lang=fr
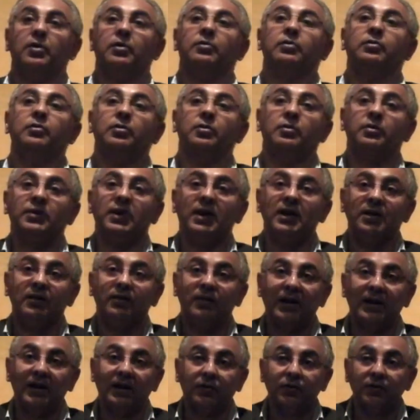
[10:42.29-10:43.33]
d'aller
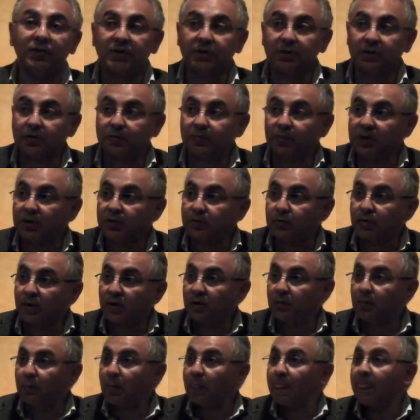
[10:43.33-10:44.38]
vers la connaissance spirituelle.
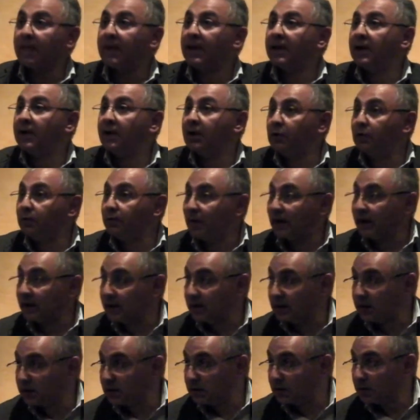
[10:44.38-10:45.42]
Et le
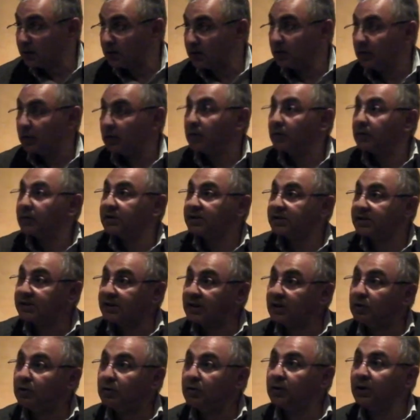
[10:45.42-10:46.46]
faqir,
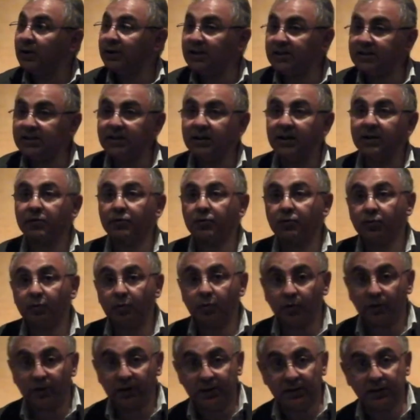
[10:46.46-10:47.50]
c'est la désignation que
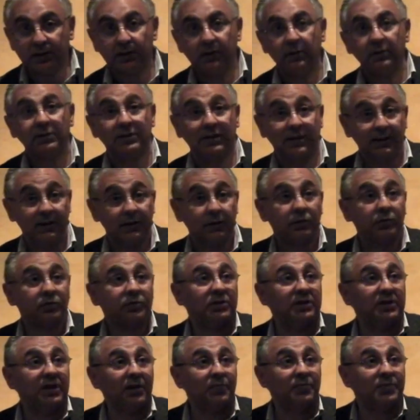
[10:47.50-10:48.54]
le guide, c'est-à-dire donc
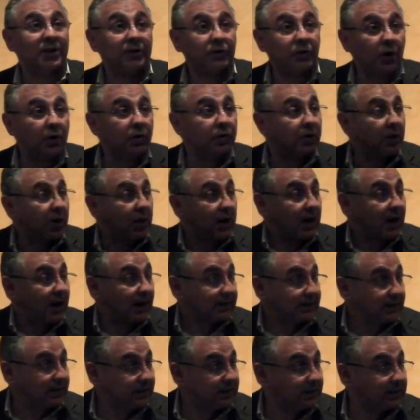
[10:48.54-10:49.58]
Sidi Hamza donne à
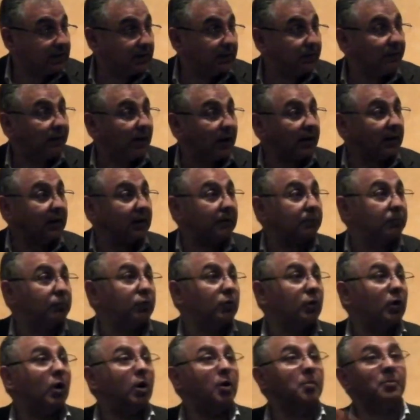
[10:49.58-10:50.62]
ses disciples, faqir
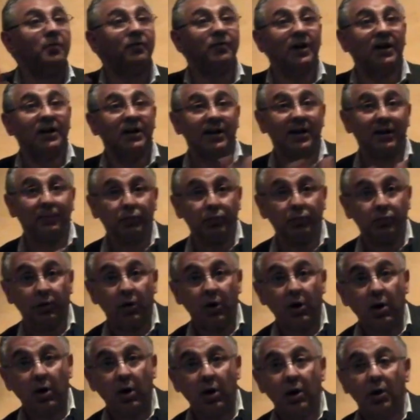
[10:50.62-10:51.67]
pour homme, faqir
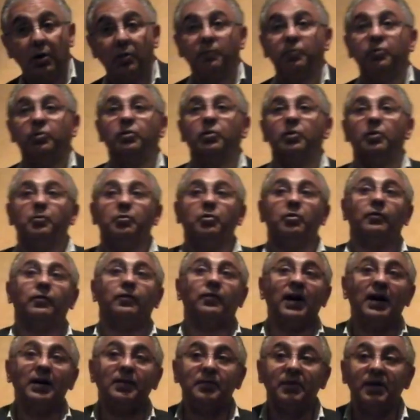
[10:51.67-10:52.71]
pour,
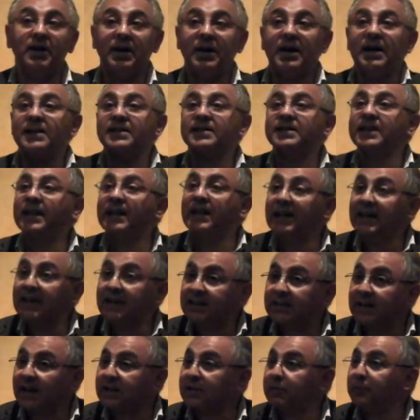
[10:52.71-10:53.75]
femme, c'est
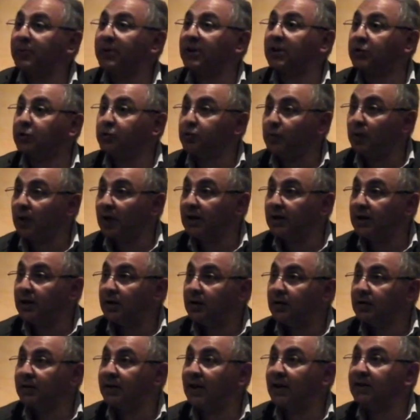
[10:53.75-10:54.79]
l'état spirituel
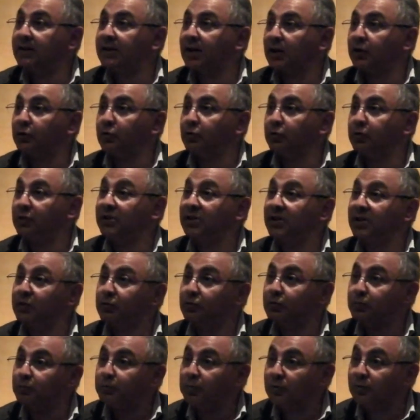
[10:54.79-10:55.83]
d'intériorité,
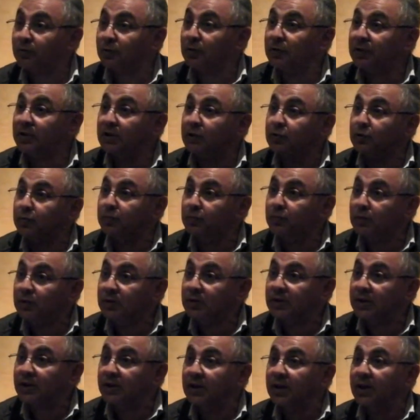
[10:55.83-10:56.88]
d'une pauvreté, d'une
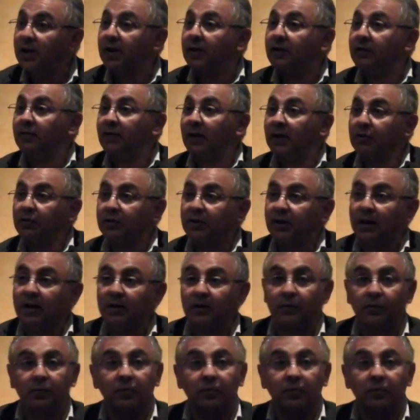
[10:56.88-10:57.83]
nullité, vers lequel